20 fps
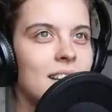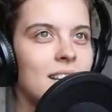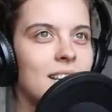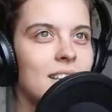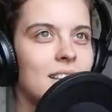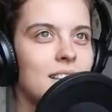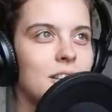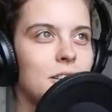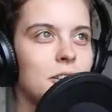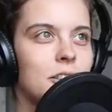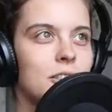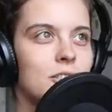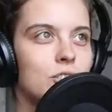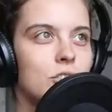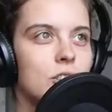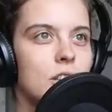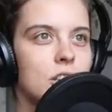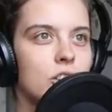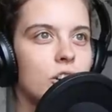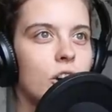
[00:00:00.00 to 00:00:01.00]
I
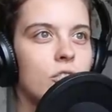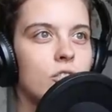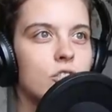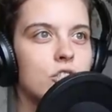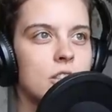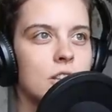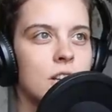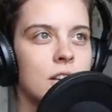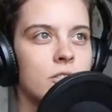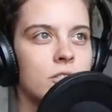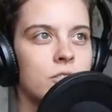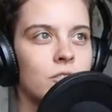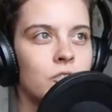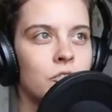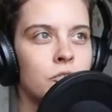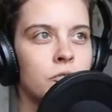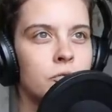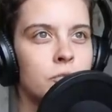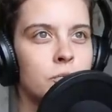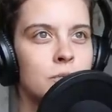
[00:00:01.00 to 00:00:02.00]
dodatkowo, że
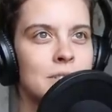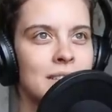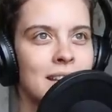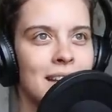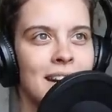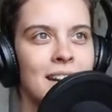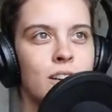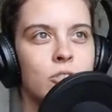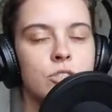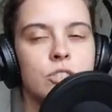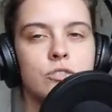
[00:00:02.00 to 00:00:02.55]
starają